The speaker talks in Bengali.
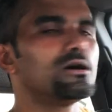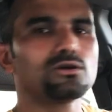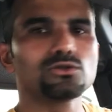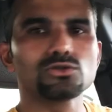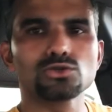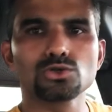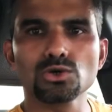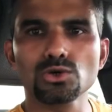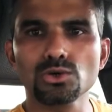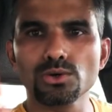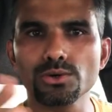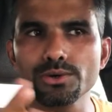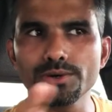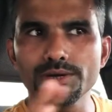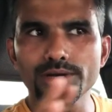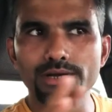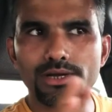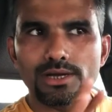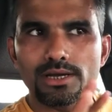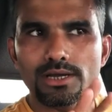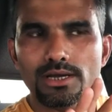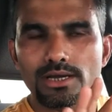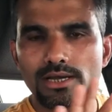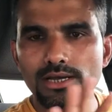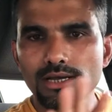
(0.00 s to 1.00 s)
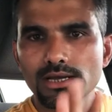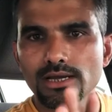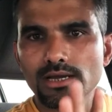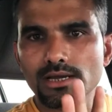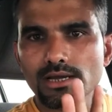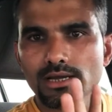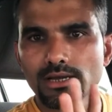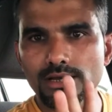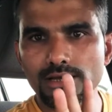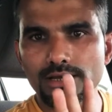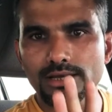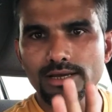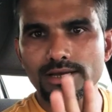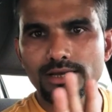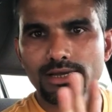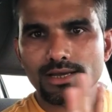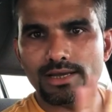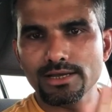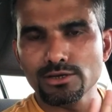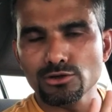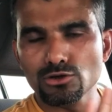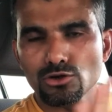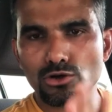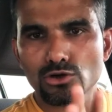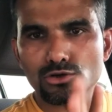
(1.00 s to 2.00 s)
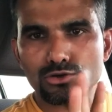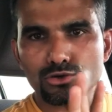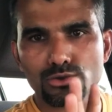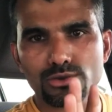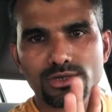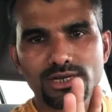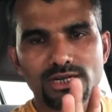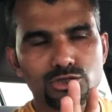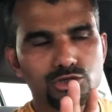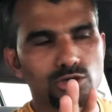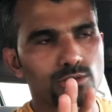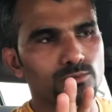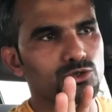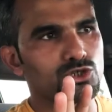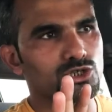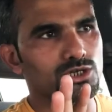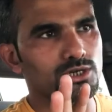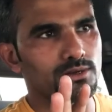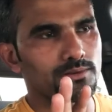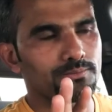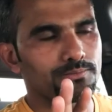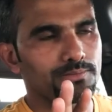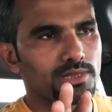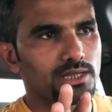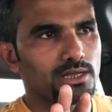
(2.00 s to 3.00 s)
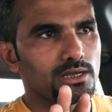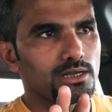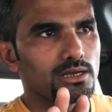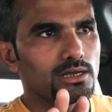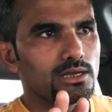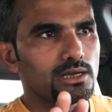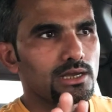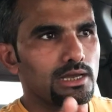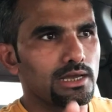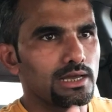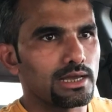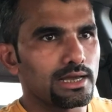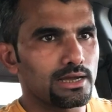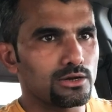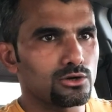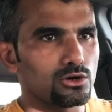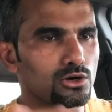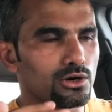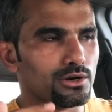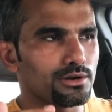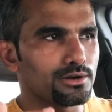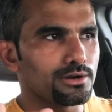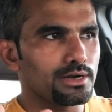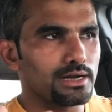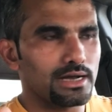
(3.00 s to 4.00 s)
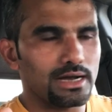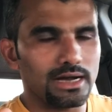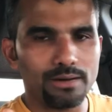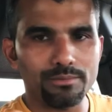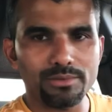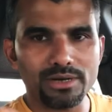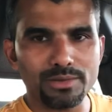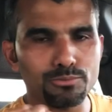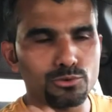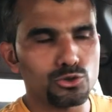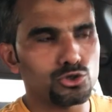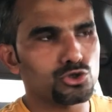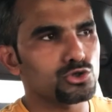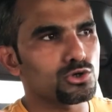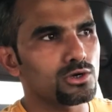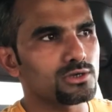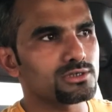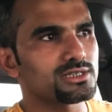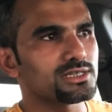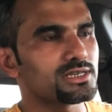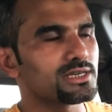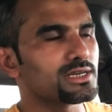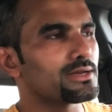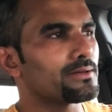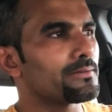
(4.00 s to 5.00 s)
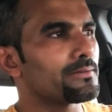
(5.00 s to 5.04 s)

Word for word: তো এই হলো টোটাল সমস্যা এখন আমার প্রশ্ন হচ্ছে